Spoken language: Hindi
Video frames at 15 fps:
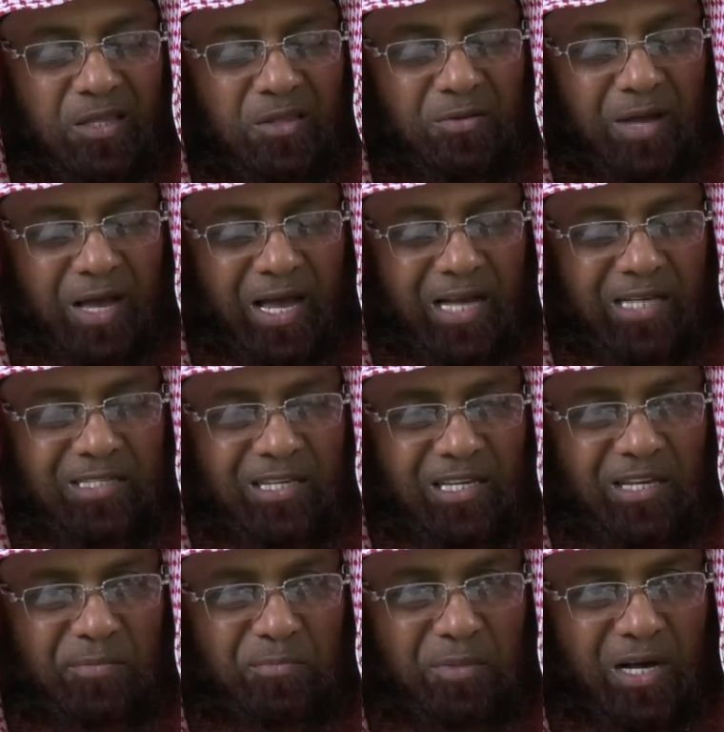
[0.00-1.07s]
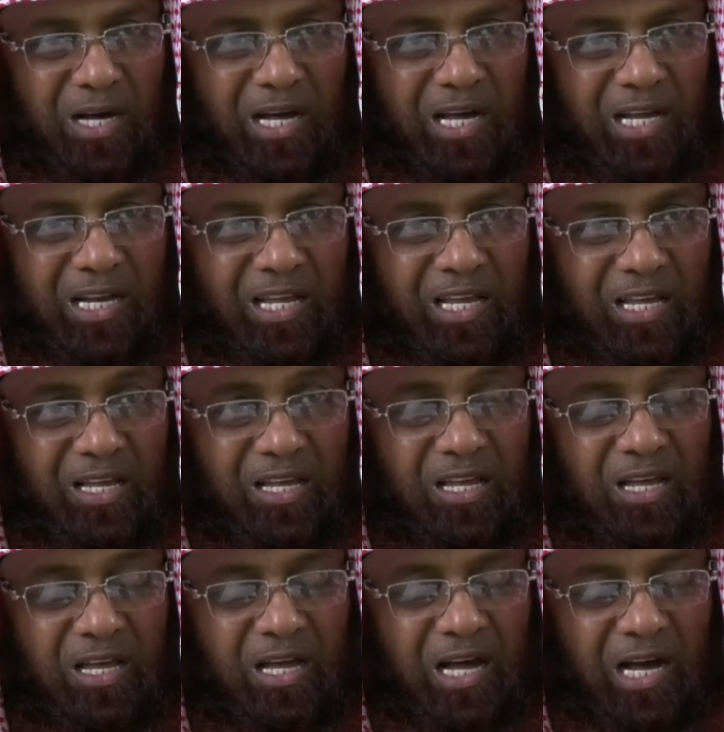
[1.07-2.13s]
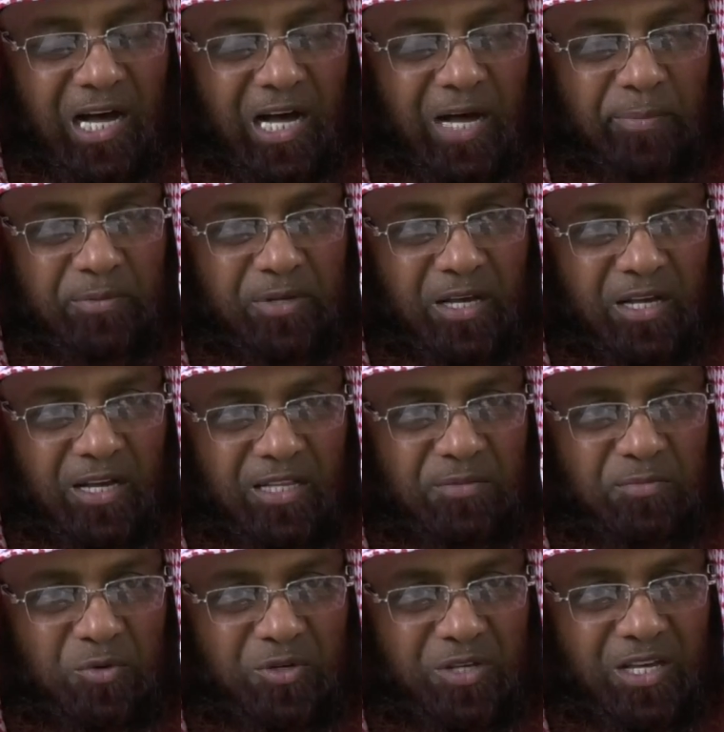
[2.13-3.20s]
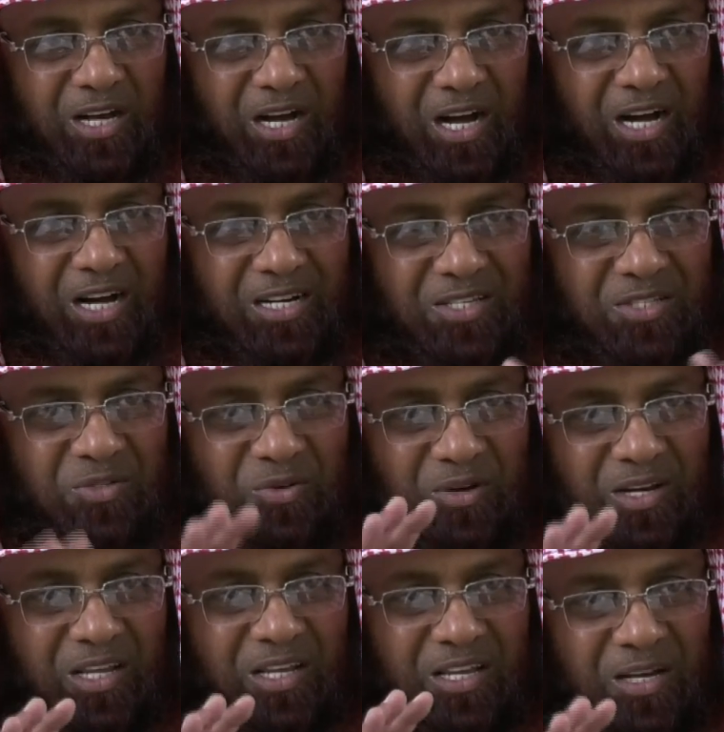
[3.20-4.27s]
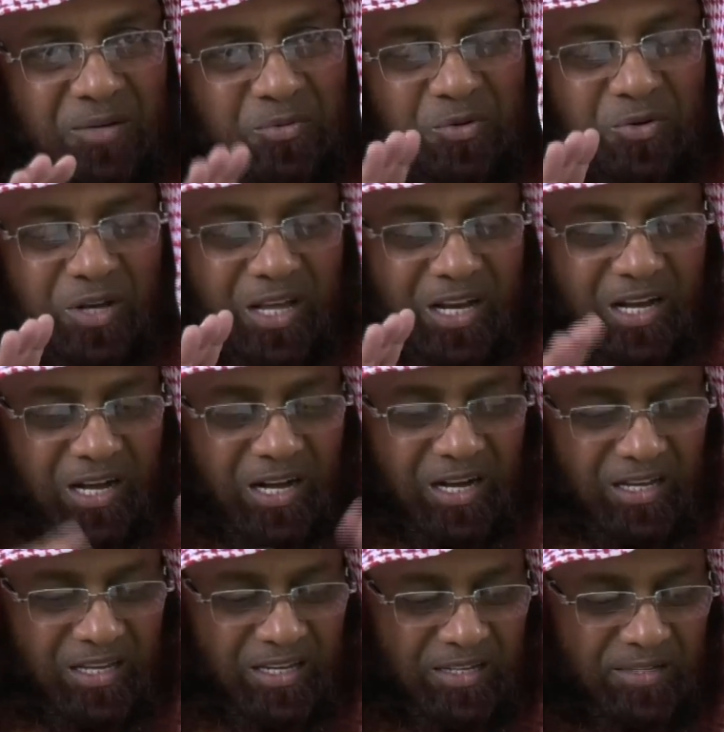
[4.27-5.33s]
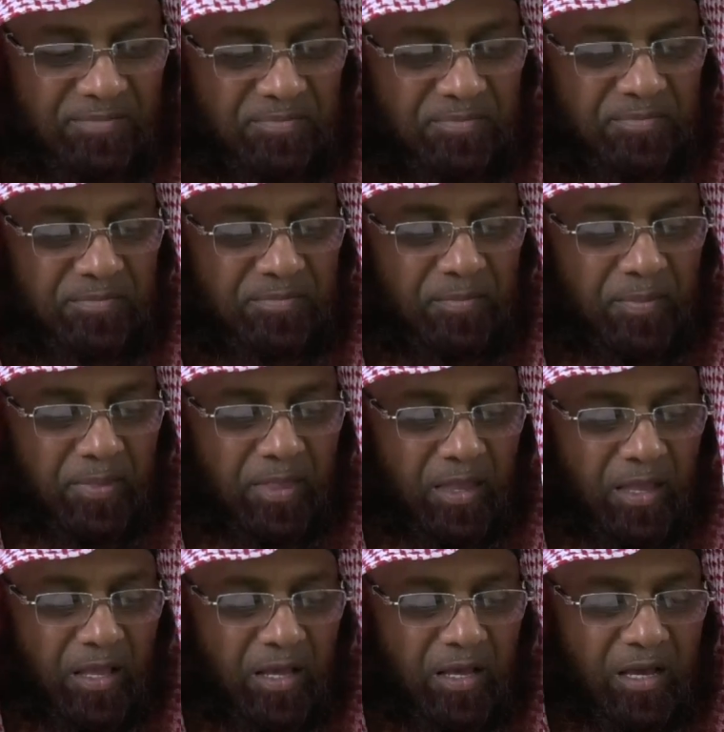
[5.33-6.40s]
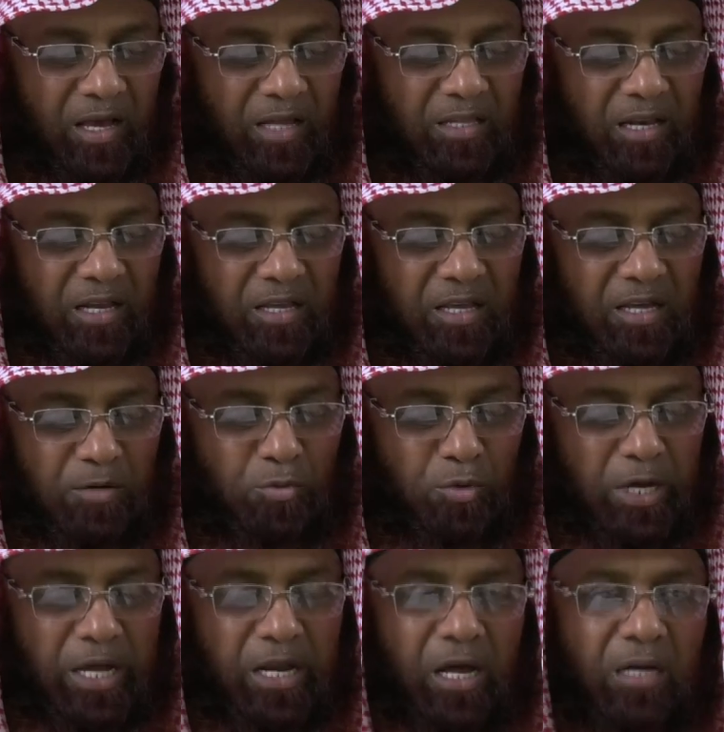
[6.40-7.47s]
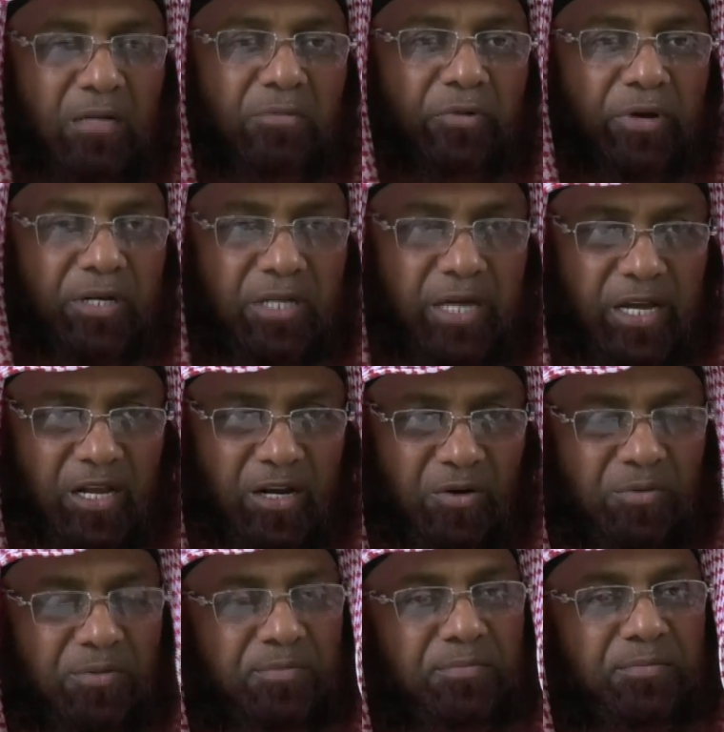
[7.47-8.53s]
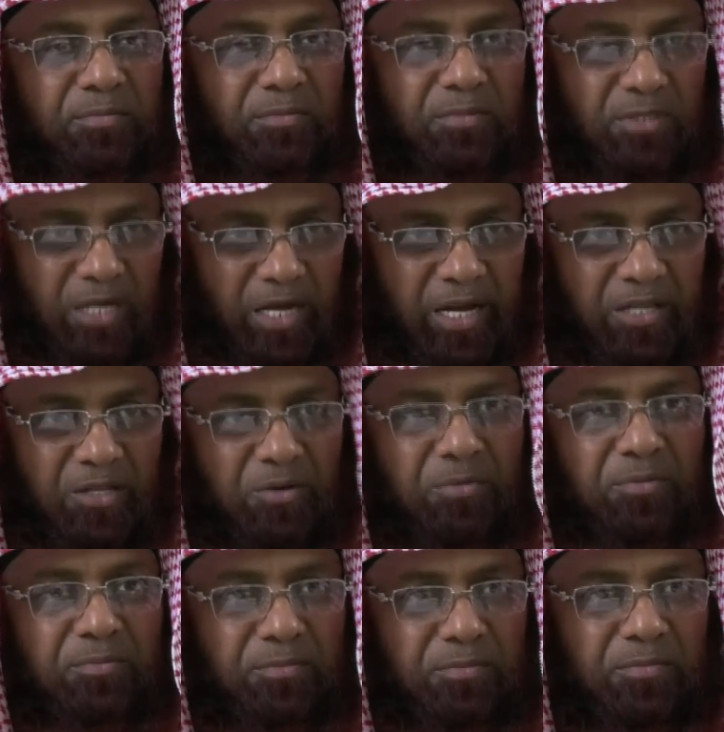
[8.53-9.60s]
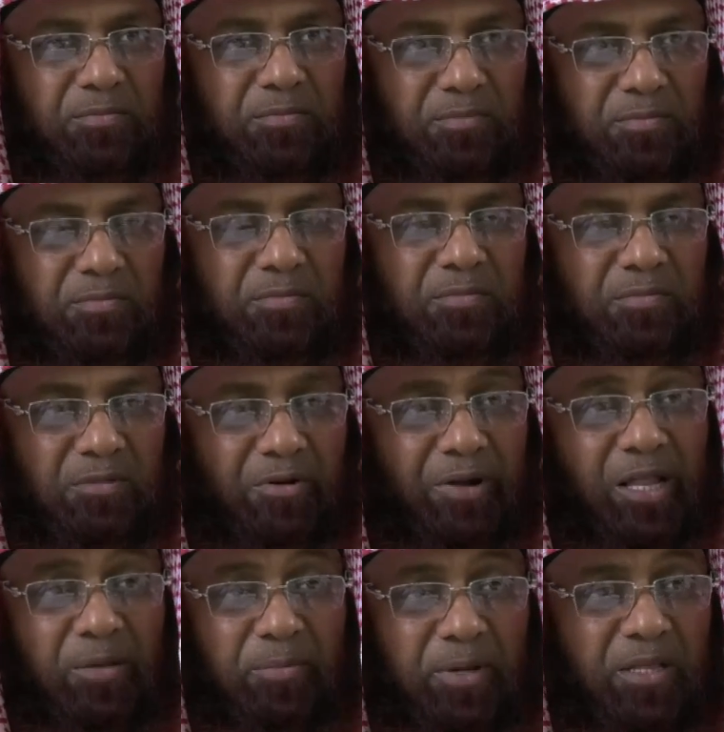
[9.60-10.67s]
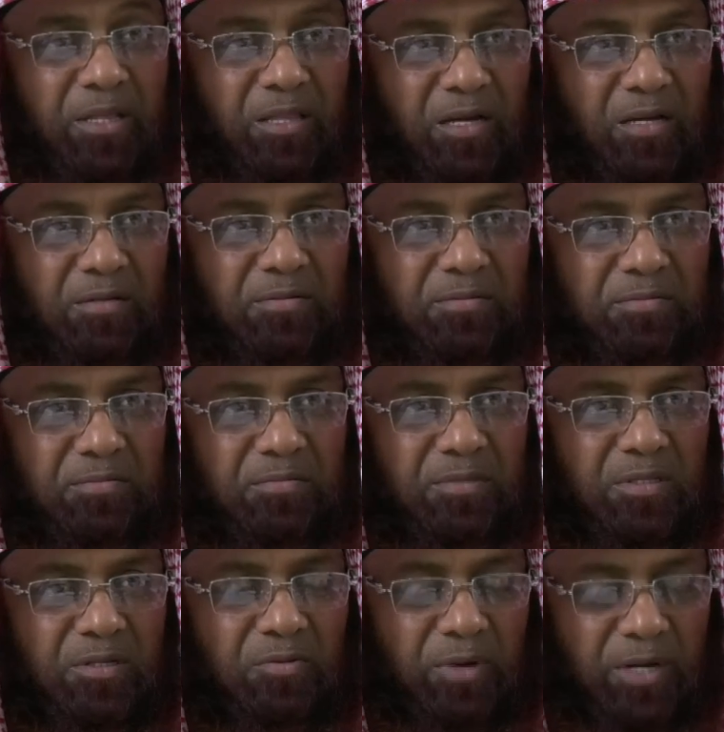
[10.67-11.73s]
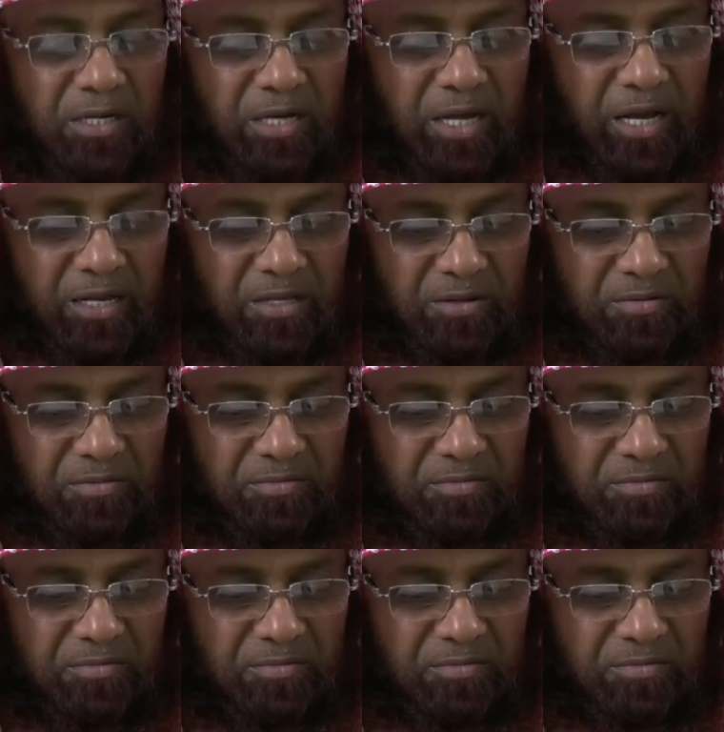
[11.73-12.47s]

तो ऐसे ही माँ ने आपके कदमों की आहट सुन ली कि अबू हुरैरा आ गया कहने लगी अबू हुरैरा वहीं ठहरे रहो ठहर जाओ दरवाज़ा बंद था वहीं ठहर जाओ